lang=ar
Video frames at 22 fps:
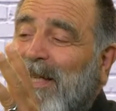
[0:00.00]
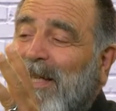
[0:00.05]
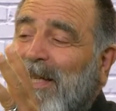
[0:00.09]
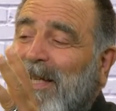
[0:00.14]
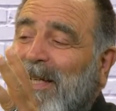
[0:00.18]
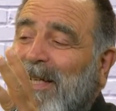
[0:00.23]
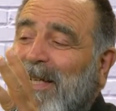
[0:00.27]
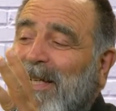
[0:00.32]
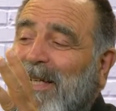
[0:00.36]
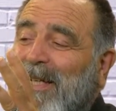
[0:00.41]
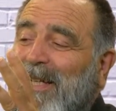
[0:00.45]

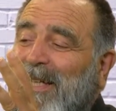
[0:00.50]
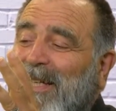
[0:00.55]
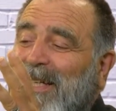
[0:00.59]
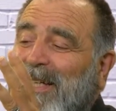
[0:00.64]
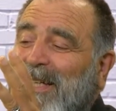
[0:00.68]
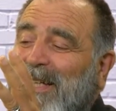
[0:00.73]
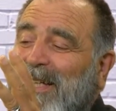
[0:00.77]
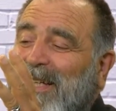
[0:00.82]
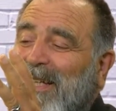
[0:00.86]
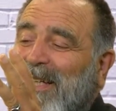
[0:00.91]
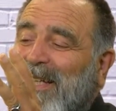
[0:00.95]
آه،
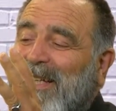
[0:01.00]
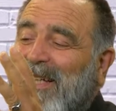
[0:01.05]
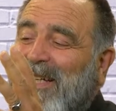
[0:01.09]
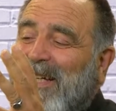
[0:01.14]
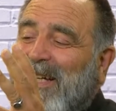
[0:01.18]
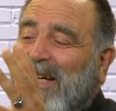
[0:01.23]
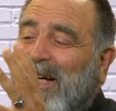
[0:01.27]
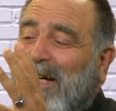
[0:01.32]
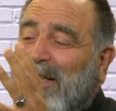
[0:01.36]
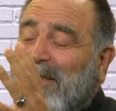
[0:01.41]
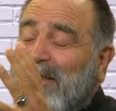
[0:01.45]
آه،
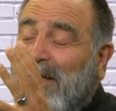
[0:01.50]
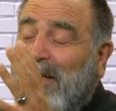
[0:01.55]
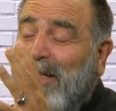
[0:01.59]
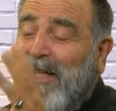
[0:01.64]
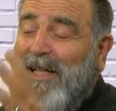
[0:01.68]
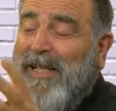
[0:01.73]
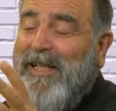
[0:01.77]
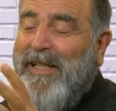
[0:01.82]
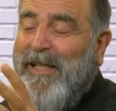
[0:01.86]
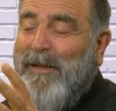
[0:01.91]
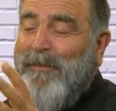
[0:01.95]
اعطانا
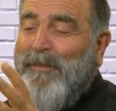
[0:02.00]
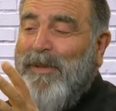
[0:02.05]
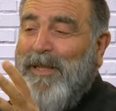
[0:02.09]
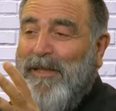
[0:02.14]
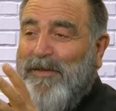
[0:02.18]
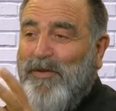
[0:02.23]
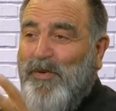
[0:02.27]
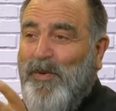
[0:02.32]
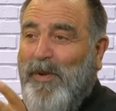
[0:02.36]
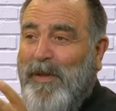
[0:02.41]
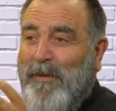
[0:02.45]
اياه
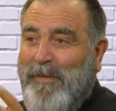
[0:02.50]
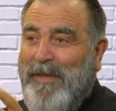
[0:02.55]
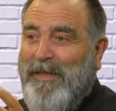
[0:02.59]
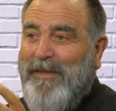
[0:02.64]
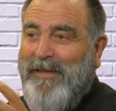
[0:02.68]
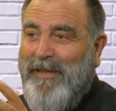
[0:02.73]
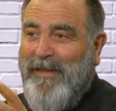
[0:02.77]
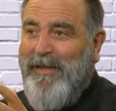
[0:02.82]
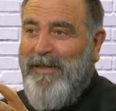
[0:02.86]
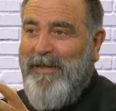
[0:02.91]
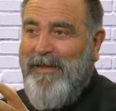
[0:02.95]
بيسوع
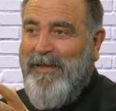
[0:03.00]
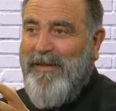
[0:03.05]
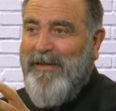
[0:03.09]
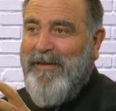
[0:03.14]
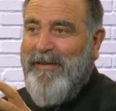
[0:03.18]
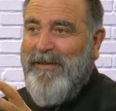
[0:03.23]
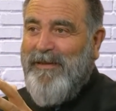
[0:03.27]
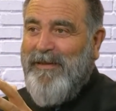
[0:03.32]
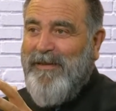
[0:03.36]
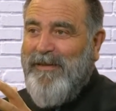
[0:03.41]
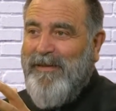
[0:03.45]
المسيح
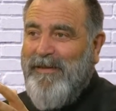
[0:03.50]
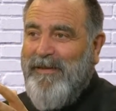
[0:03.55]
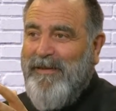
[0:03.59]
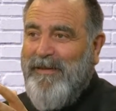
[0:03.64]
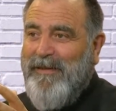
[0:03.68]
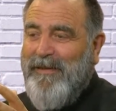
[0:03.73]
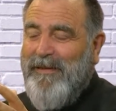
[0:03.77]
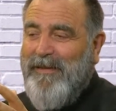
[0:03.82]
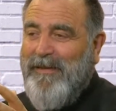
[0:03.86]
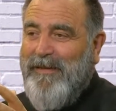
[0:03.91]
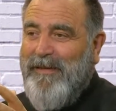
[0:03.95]

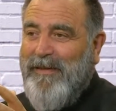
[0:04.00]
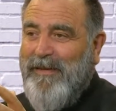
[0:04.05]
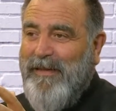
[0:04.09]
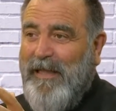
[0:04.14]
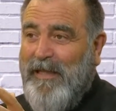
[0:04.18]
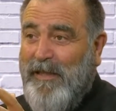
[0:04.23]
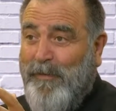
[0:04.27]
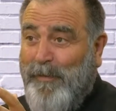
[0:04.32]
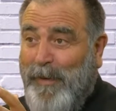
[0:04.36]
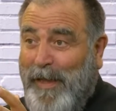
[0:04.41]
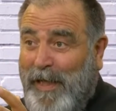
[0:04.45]

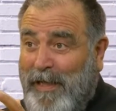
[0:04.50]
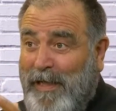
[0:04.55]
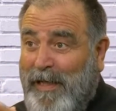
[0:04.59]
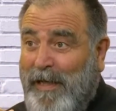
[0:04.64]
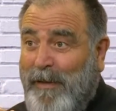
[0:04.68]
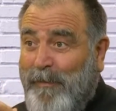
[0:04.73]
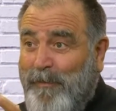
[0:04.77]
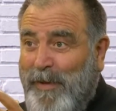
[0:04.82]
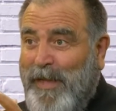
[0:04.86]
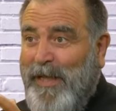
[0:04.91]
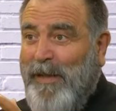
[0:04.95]
اصبحنا
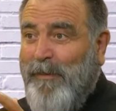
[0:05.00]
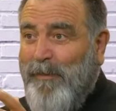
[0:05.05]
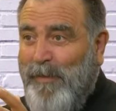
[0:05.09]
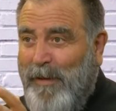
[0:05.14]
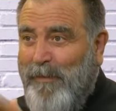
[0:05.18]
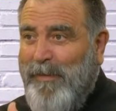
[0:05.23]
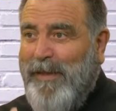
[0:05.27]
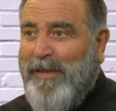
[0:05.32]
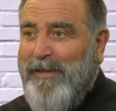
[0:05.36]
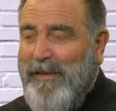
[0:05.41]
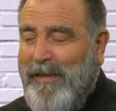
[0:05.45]
ابناء
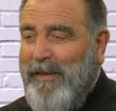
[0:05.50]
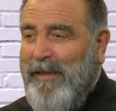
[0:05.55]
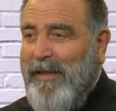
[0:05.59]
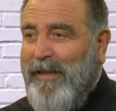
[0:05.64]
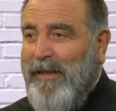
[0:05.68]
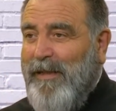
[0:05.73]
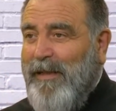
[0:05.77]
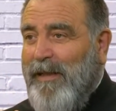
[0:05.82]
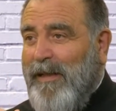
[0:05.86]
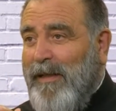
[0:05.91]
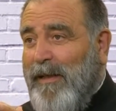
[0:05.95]
بالمسيح
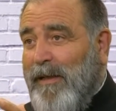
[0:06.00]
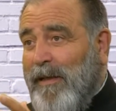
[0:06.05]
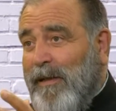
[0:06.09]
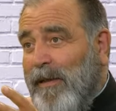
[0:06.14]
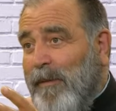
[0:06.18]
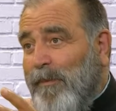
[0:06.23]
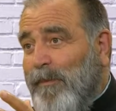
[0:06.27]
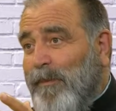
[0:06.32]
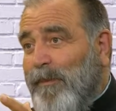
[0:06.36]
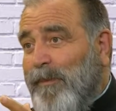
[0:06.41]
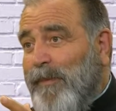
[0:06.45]

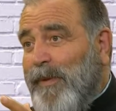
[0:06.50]
للرب